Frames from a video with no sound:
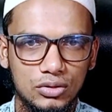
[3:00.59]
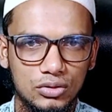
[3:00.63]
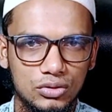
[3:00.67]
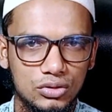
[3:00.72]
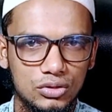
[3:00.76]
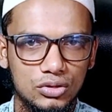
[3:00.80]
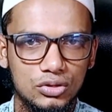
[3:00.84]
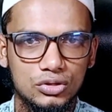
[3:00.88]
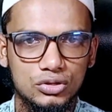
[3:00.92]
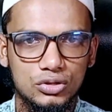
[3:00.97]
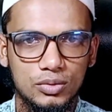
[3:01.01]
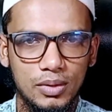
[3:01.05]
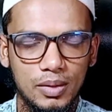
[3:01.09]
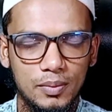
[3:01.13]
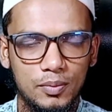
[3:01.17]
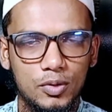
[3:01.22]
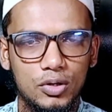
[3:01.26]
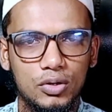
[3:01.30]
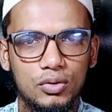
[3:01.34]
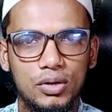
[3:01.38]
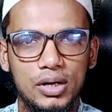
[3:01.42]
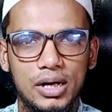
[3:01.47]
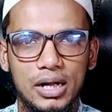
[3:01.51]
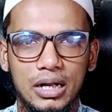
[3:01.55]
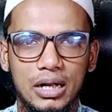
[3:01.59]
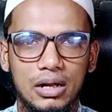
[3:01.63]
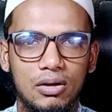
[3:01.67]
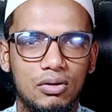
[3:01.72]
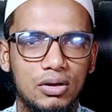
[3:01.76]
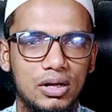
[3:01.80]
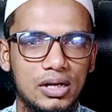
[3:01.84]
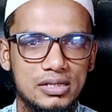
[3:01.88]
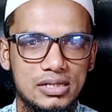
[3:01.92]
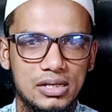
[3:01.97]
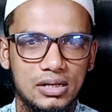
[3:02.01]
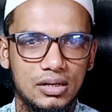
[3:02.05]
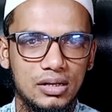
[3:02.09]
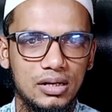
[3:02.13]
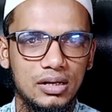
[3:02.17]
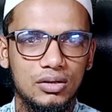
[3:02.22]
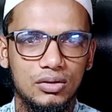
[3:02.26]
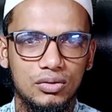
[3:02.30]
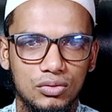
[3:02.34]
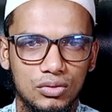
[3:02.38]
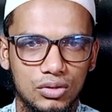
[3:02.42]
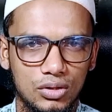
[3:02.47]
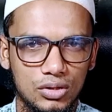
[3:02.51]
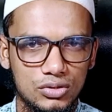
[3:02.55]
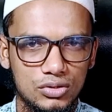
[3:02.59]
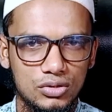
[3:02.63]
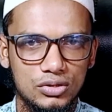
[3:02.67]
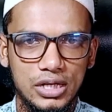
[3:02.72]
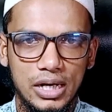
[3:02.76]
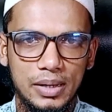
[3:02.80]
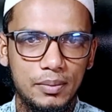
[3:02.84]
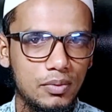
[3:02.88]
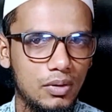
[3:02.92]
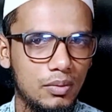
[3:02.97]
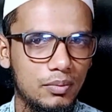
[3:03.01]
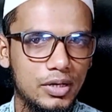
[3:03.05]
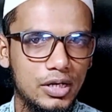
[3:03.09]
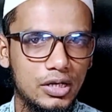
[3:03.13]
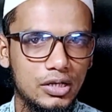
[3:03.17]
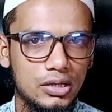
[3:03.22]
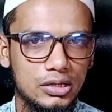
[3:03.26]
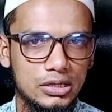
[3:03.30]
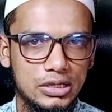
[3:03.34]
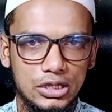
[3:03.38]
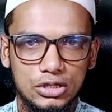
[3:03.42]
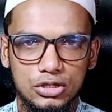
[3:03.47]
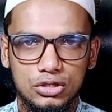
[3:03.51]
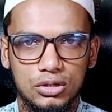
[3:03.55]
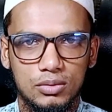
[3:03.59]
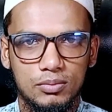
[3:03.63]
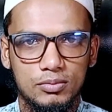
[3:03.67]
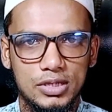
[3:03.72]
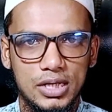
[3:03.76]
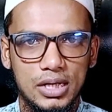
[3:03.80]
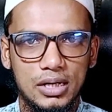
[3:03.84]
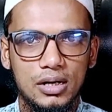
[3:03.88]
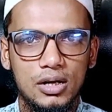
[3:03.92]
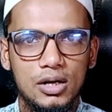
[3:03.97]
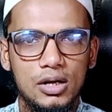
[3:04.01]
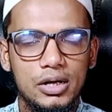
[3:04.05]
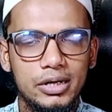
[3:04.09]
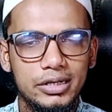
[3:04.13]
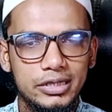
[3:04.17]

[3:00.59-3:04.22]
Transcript: আত্মসমর্পণ করে আল্লাহর কাছে কোনো কিছু চাইবো আমরা শেষ রমজান